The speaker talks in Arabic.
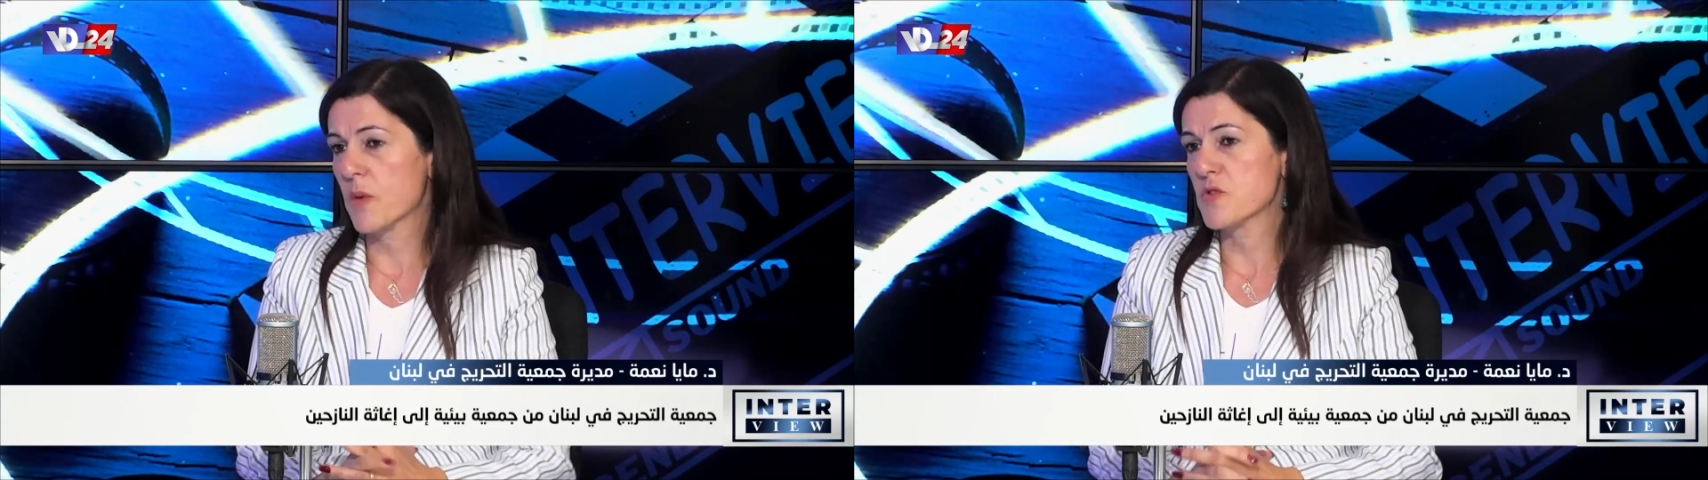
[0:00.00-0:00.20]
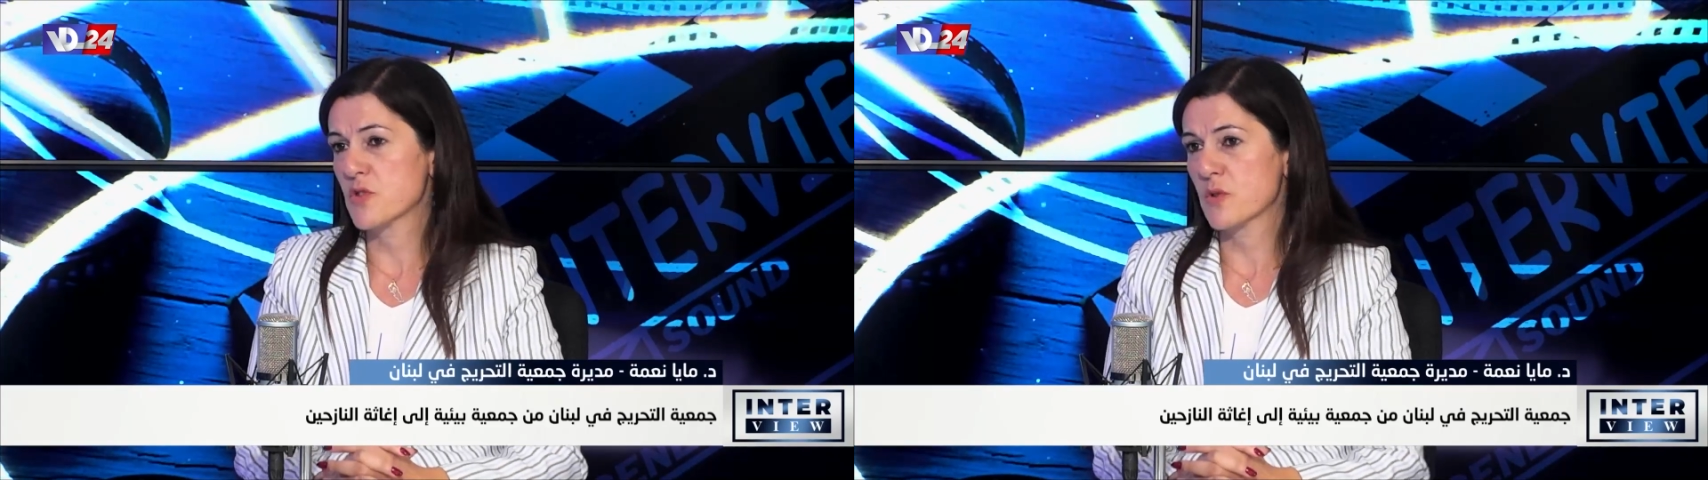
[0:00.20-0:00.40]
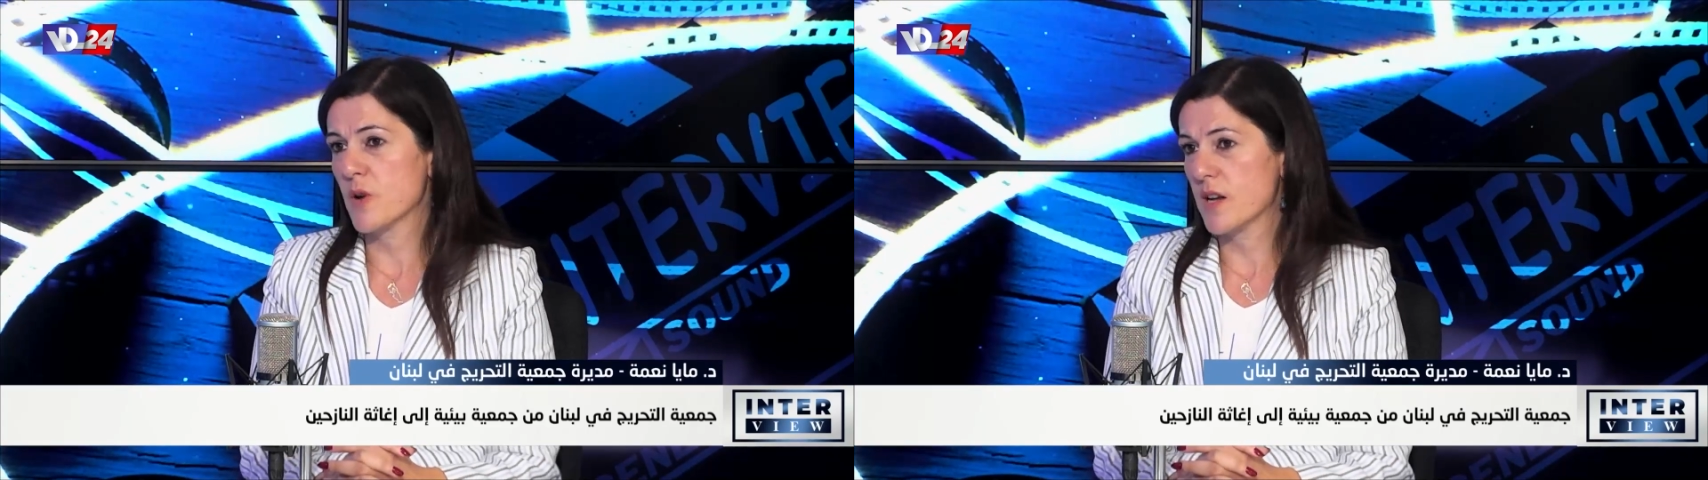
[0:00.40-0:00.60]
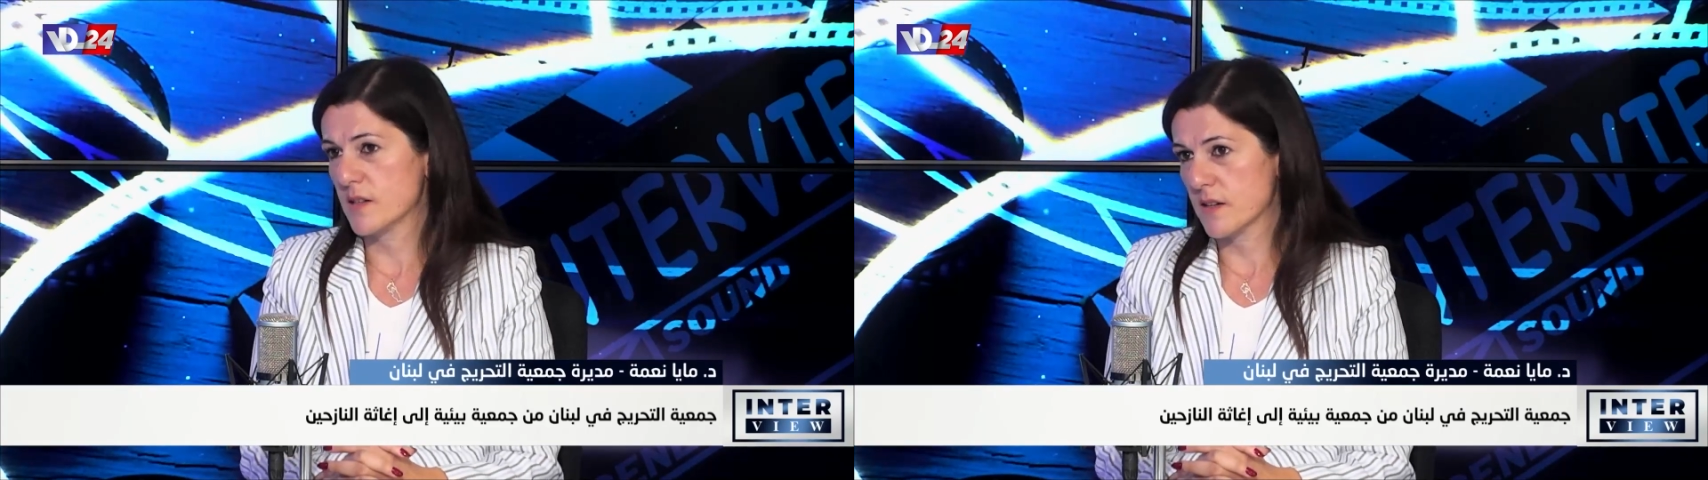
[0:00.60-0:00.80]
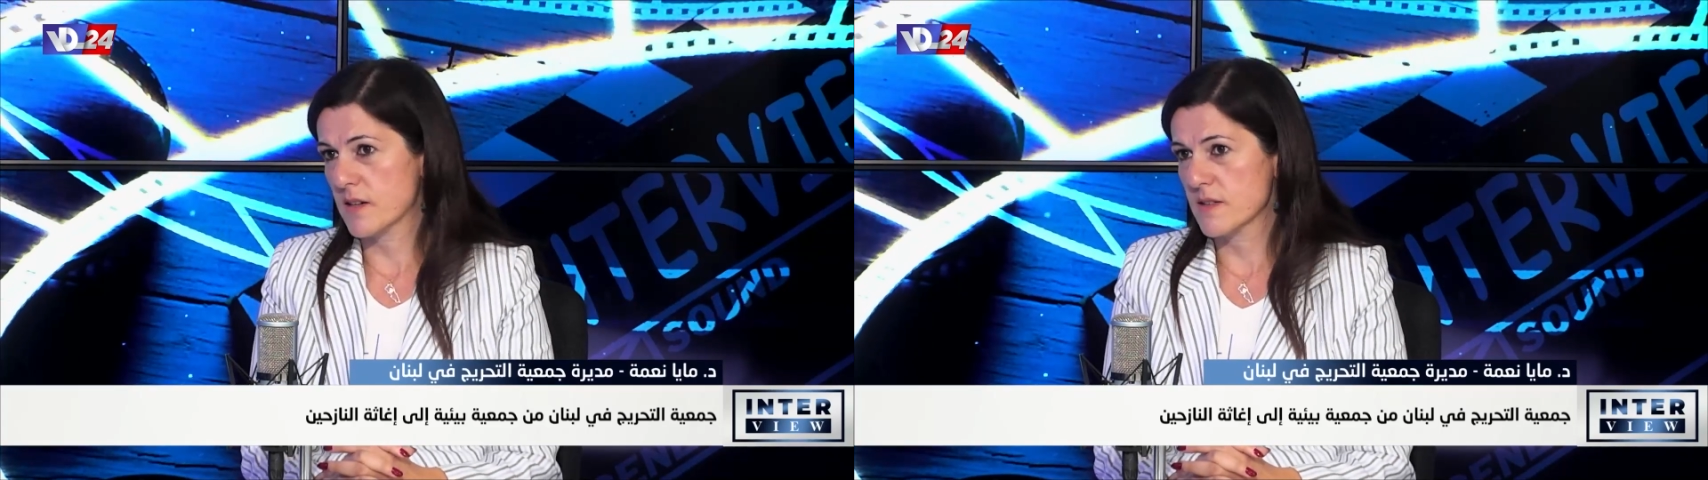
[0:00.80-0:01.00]
عم يشتغلوا على
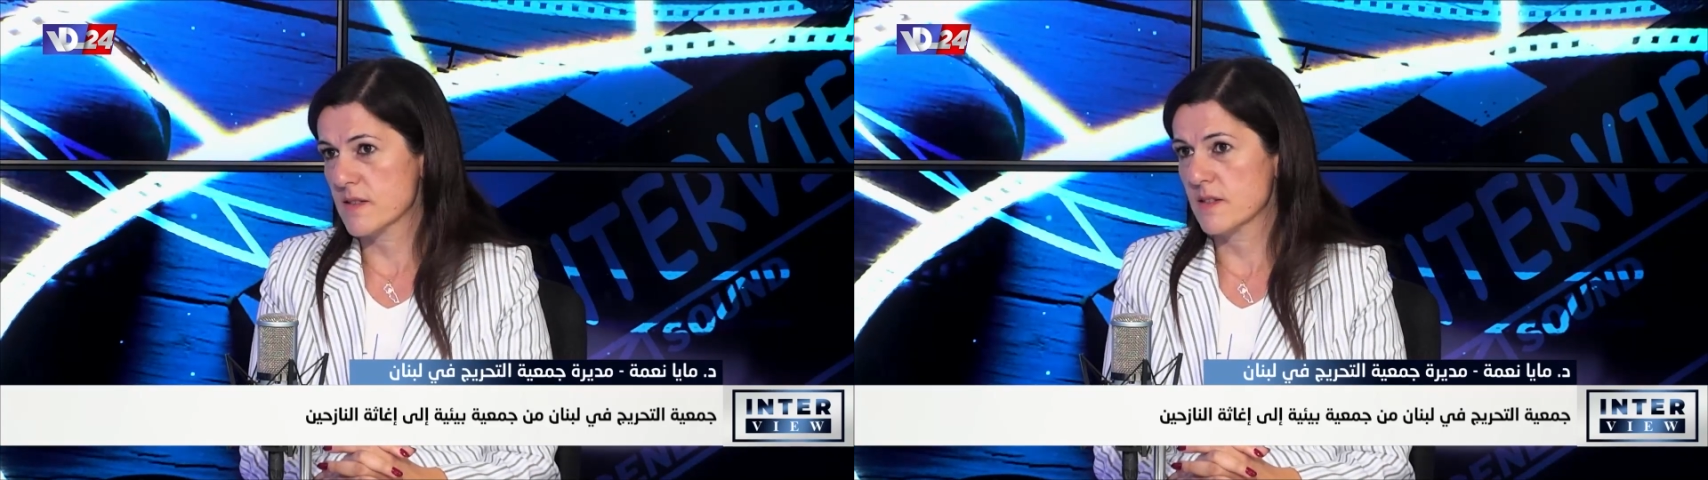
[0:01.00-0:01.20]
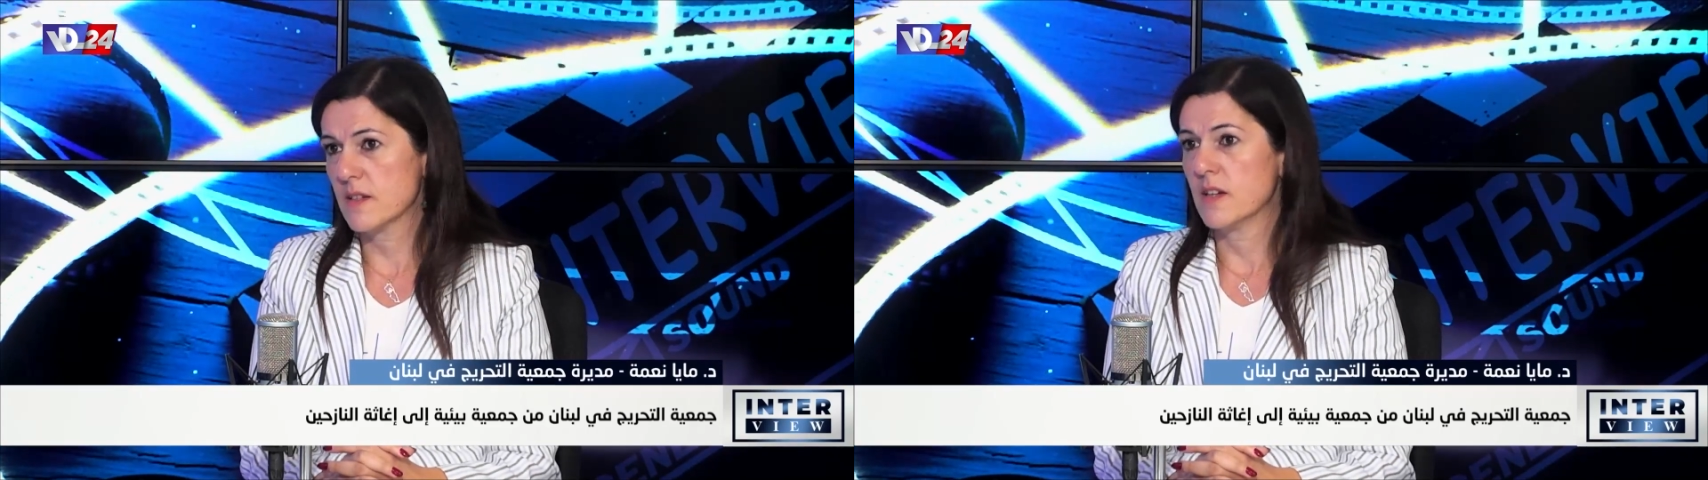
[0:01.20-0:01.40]
الاغاثه